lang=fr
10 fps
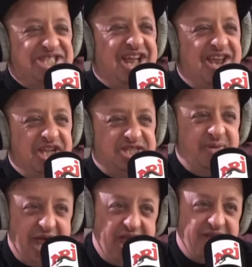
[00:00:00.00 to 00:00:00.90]
Zidane là,
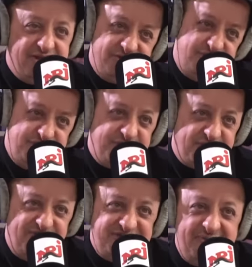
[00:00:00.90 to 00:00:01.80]
c'est bien. Je
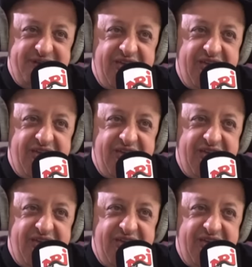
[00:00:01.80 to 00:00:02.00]
trouve ça